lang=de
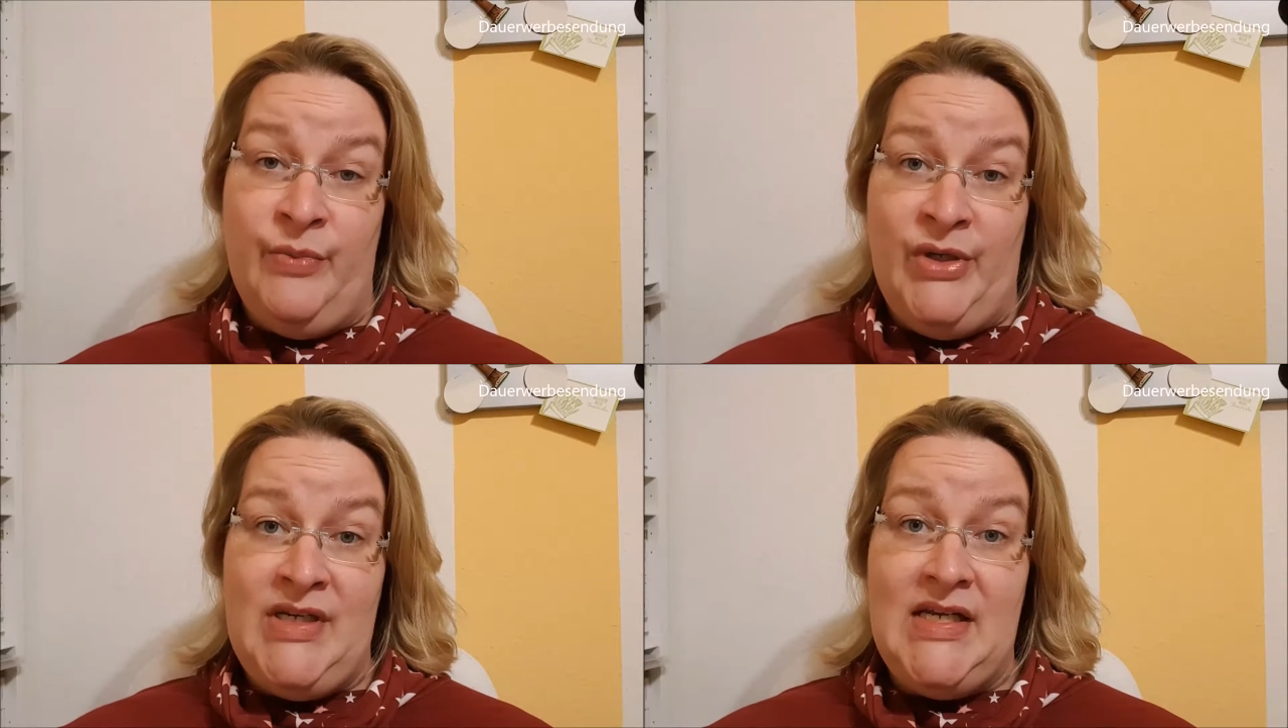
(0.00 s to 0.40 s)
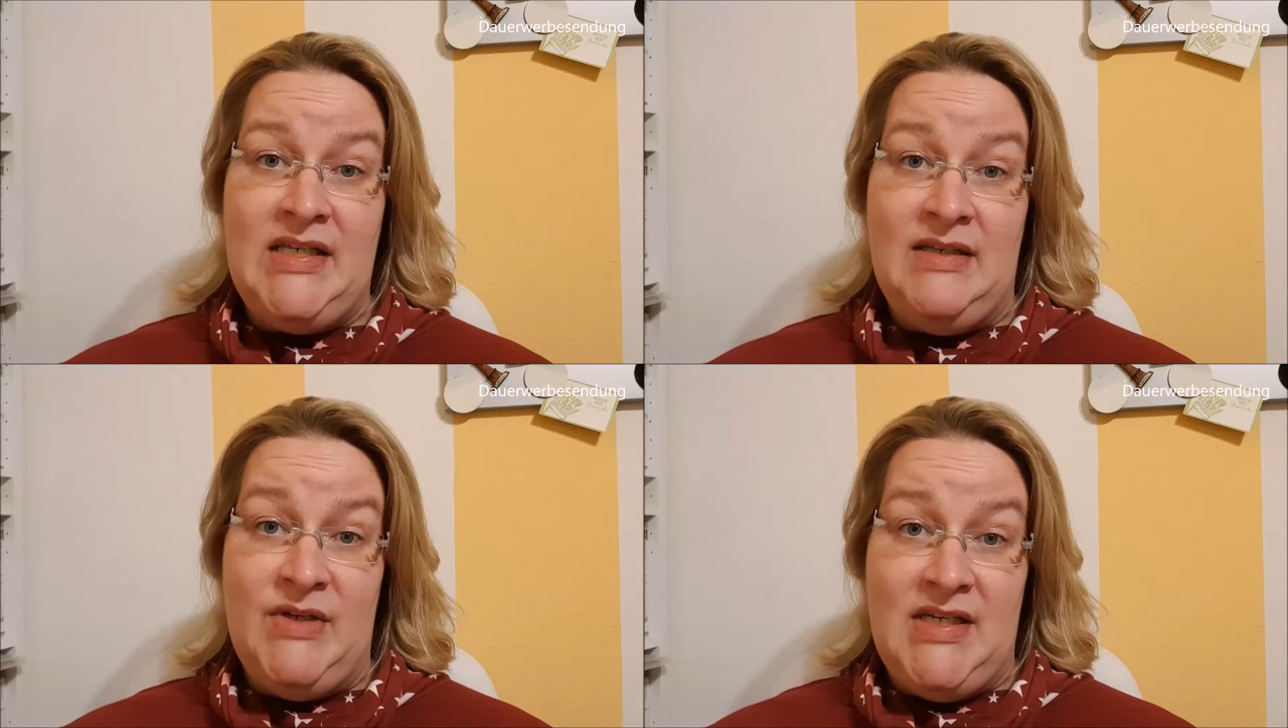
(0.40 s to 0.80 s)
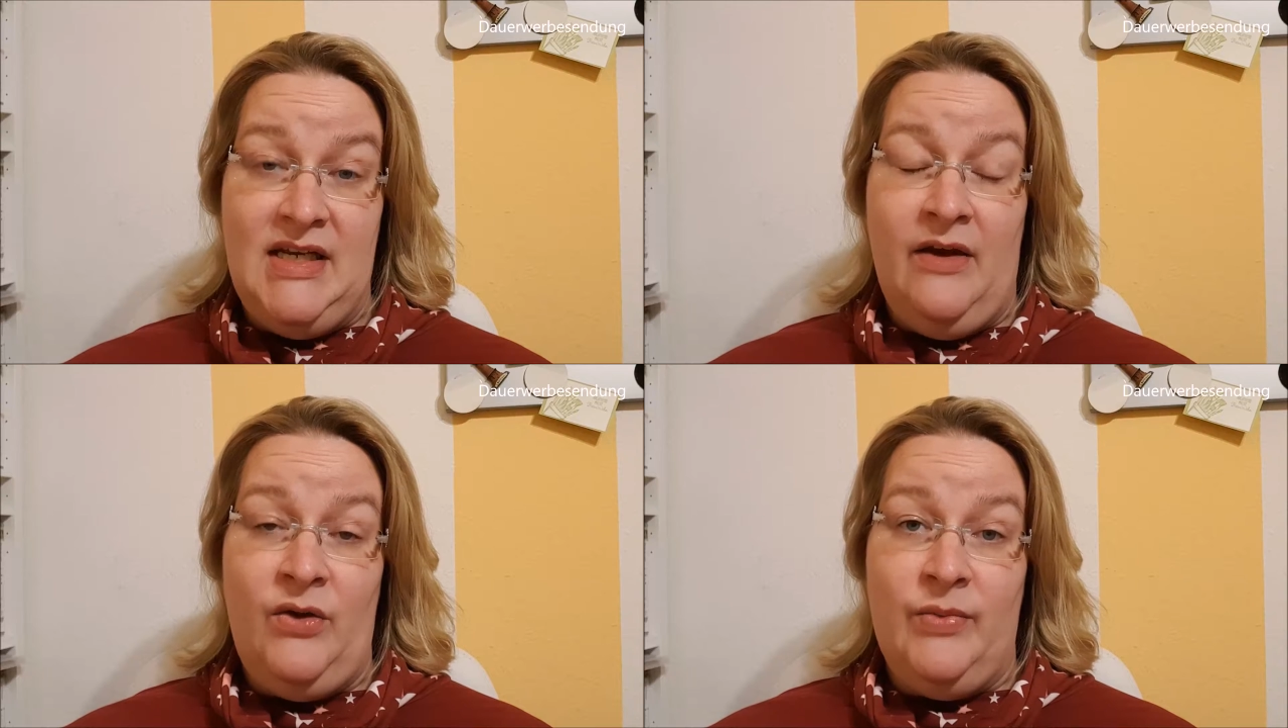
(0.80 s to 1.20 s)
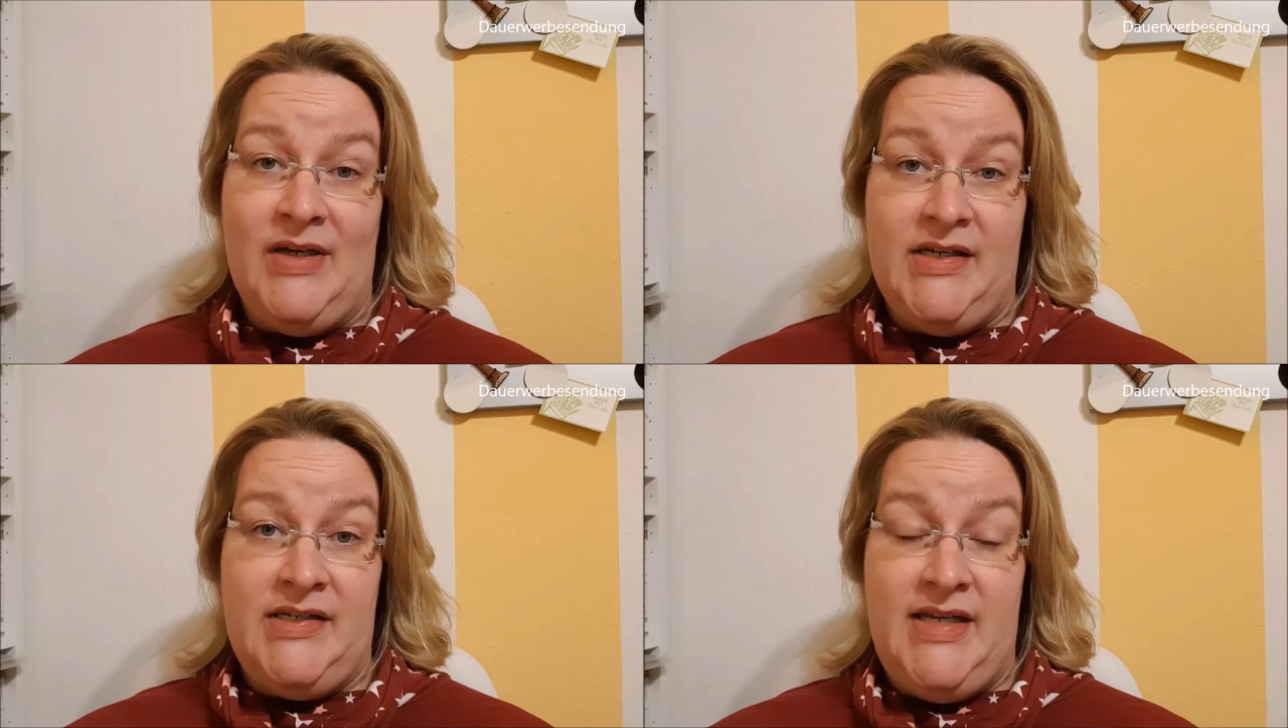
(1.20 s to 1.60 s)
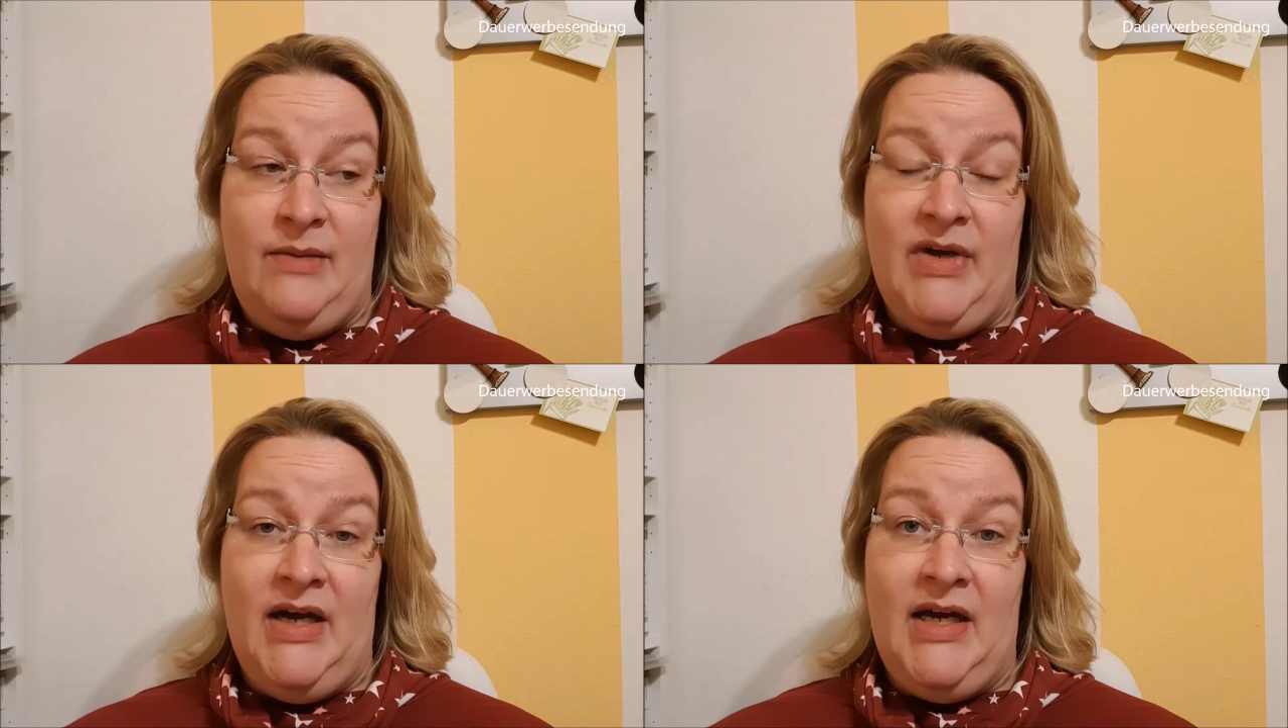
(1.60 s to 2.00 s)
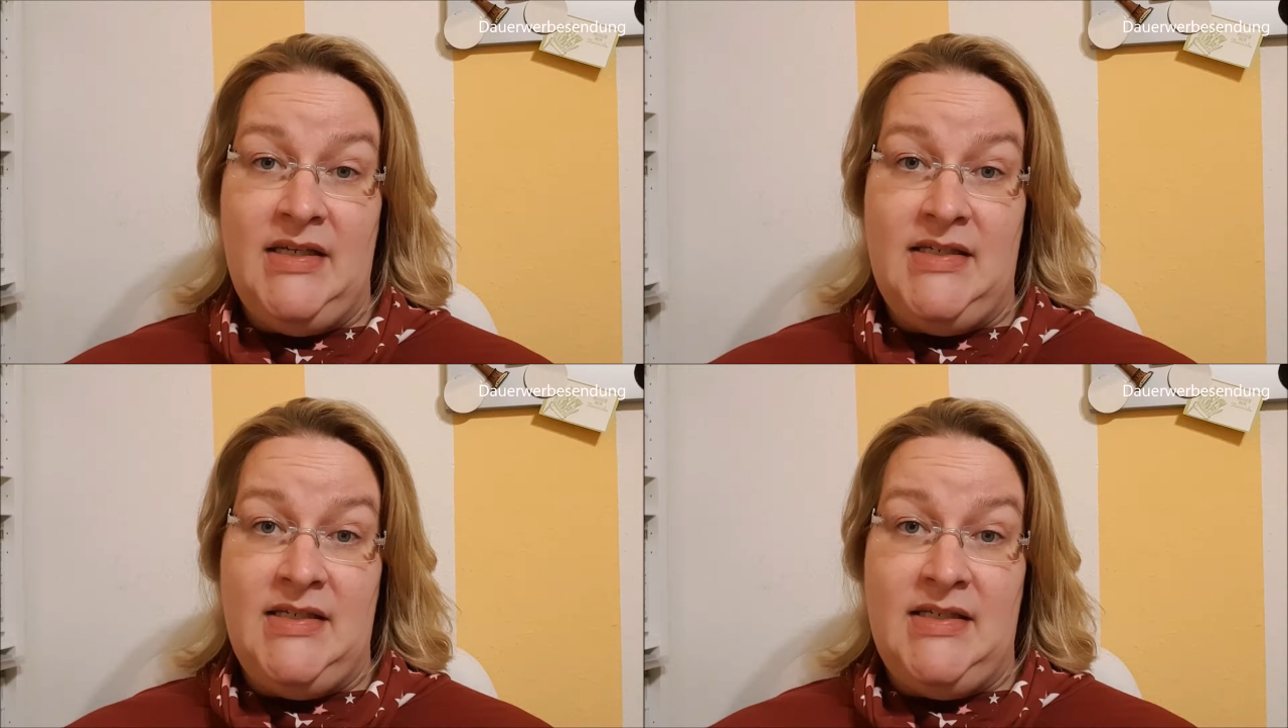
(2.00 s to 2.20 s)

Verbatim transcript: möchte ich mit dir über das Thema